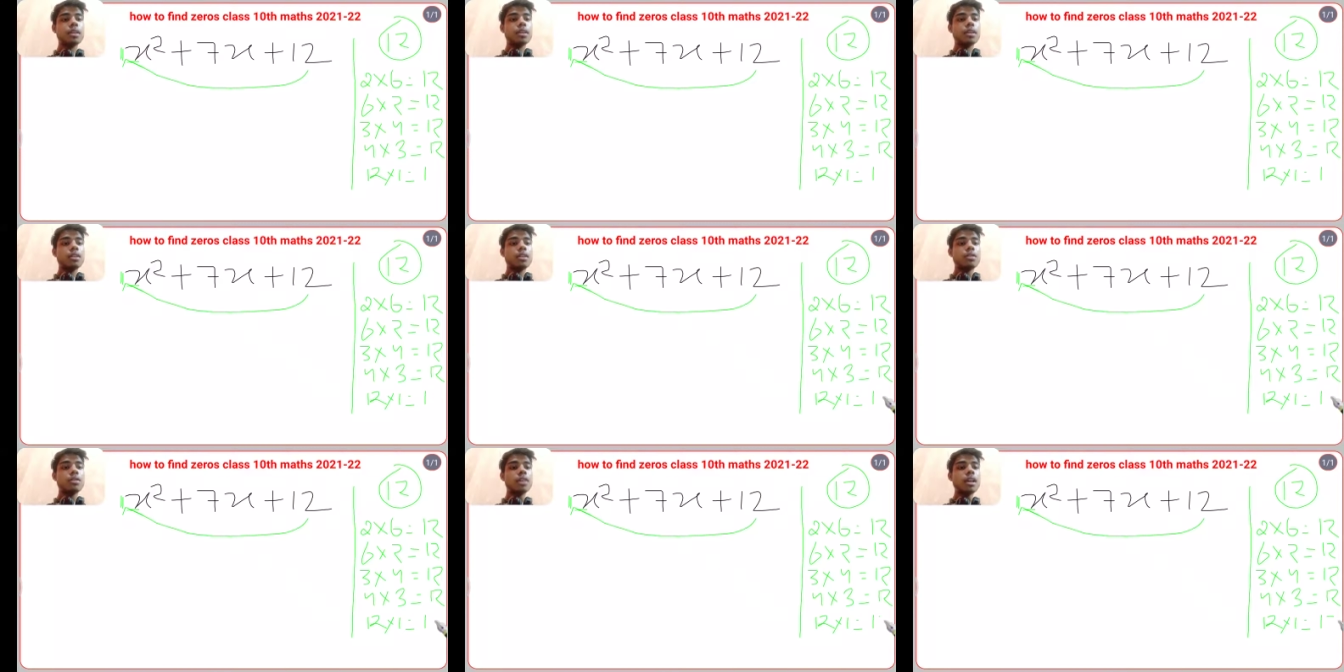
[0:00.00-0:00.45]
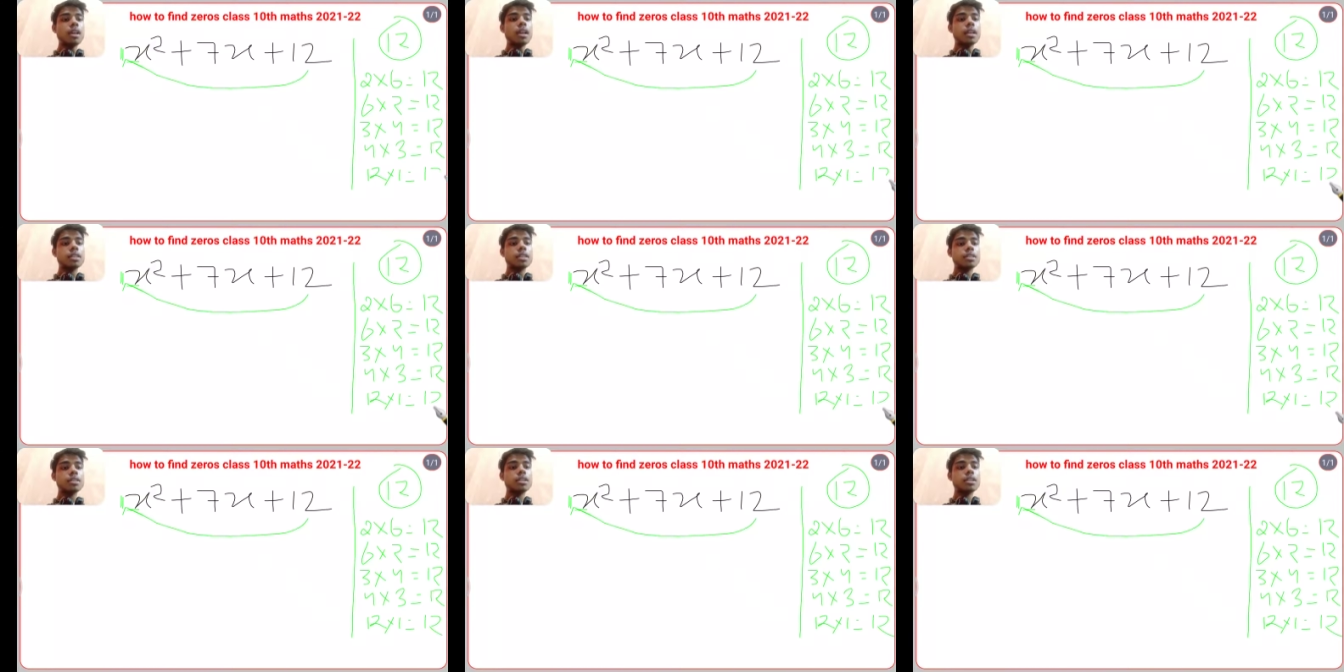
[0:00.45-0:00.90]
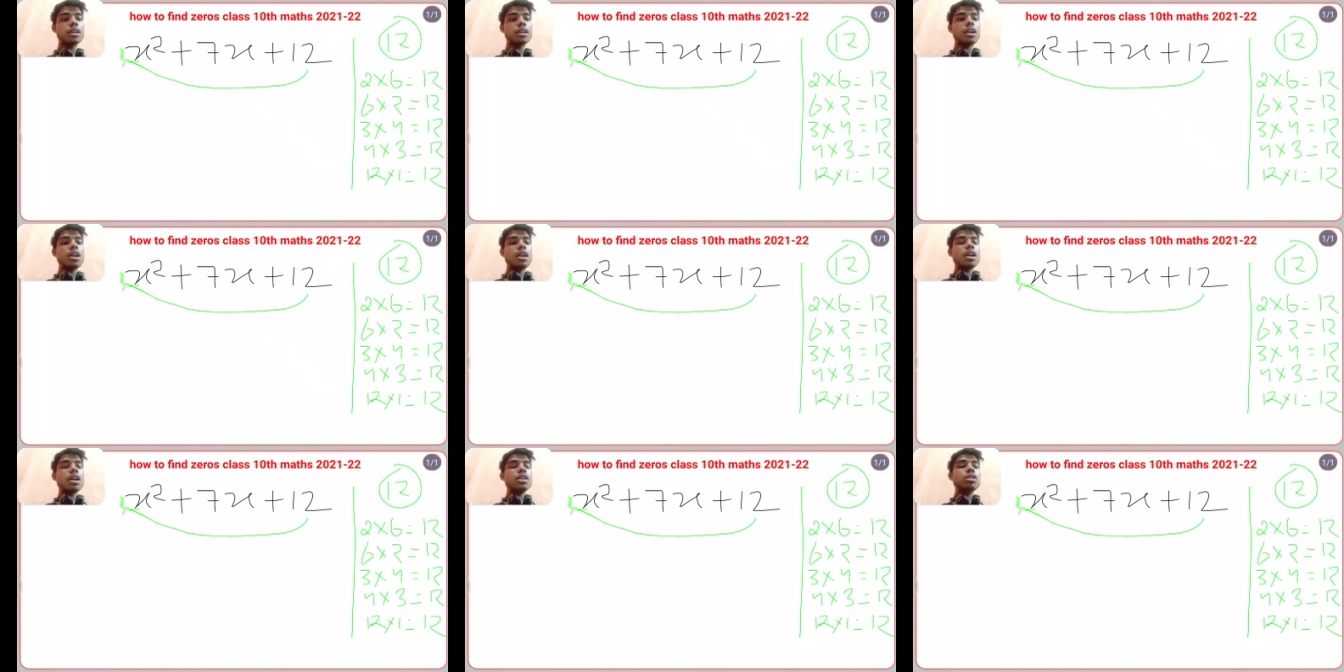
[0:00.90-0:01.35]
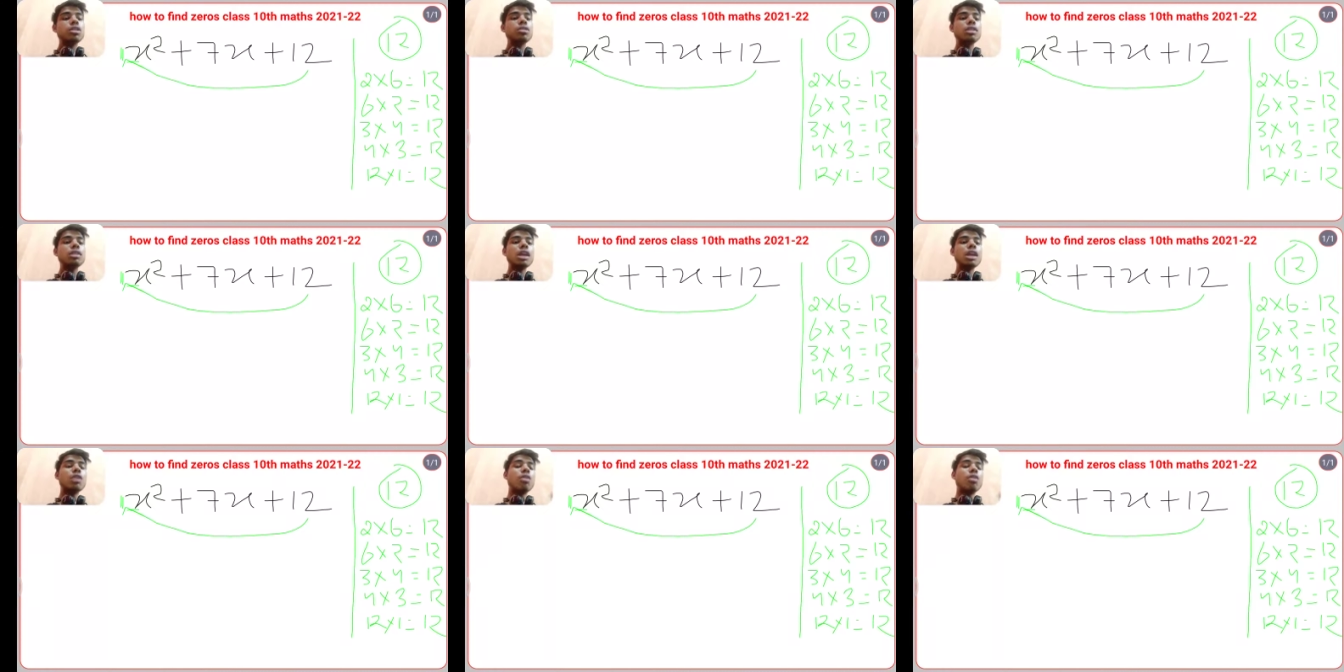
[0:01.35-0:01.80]
ओके लास्ट तो
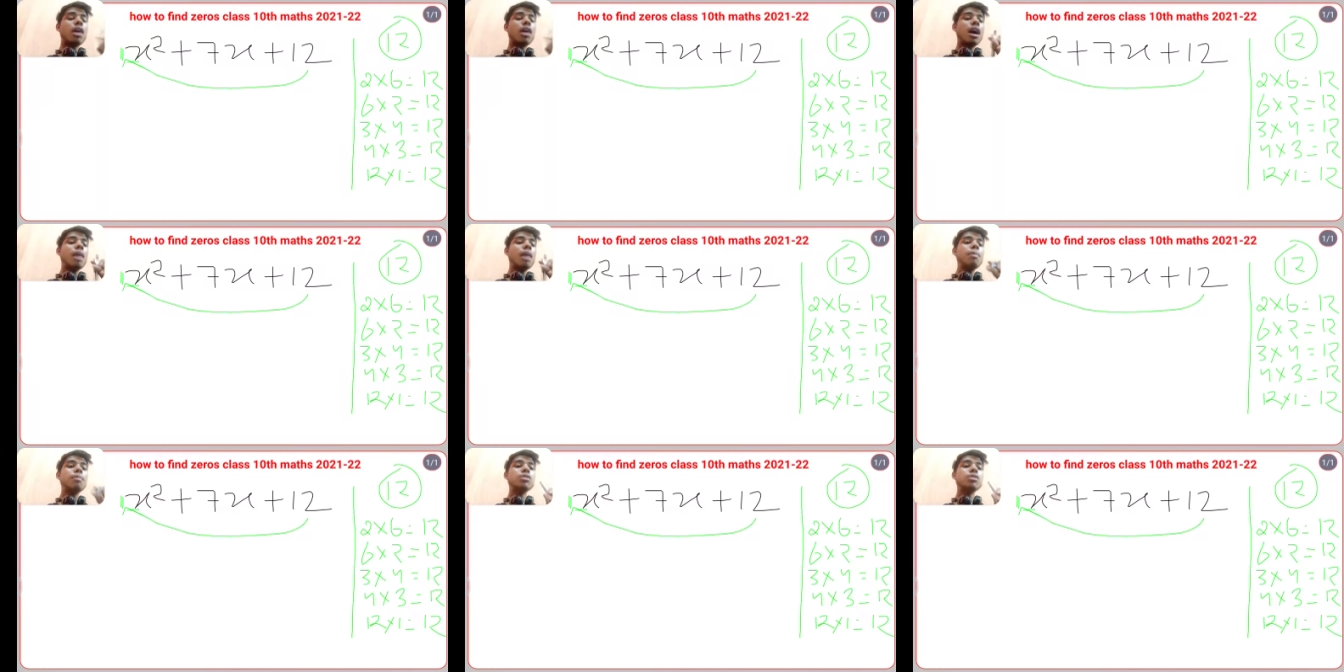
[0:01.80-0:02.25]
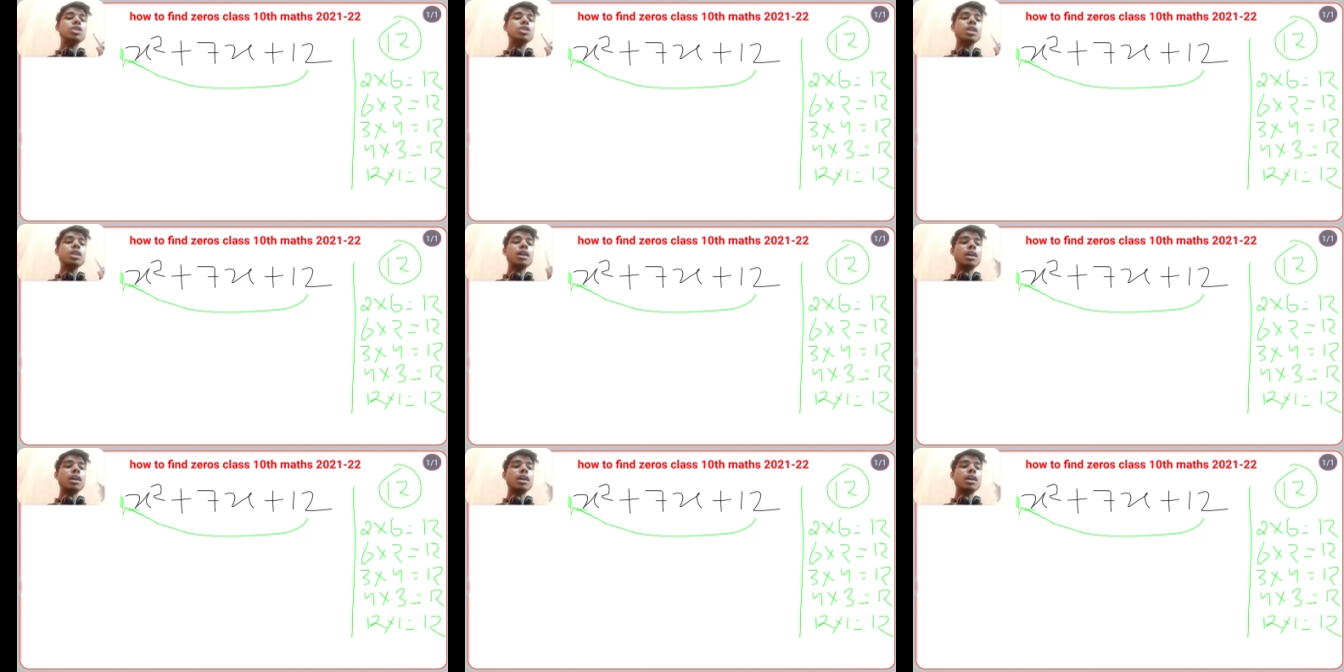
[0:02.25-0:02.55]
देखो अब मुझे